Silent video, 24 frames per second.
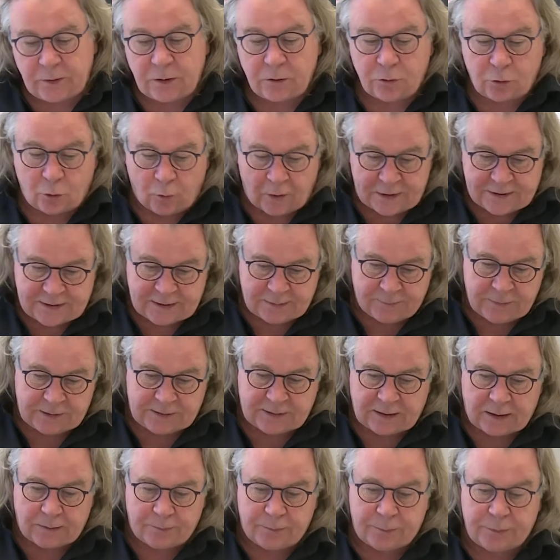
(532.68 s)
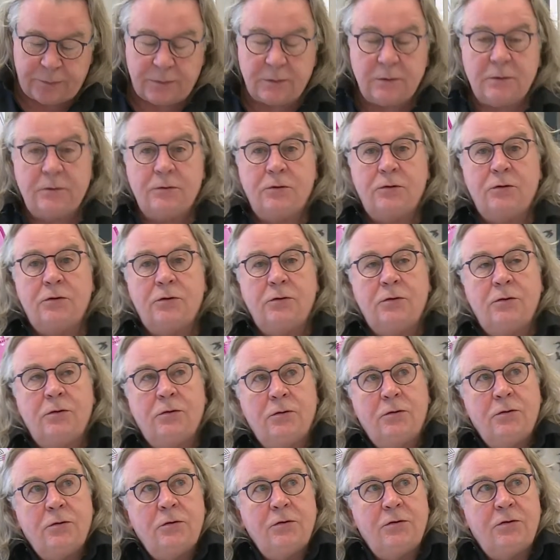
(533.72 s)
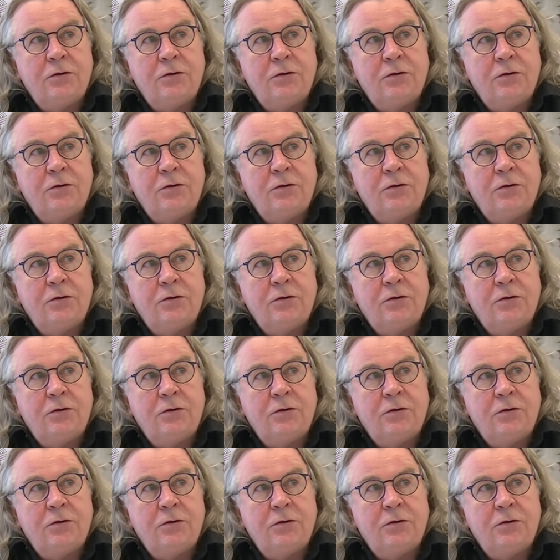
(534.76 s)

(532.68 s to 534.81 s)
troisième étape de,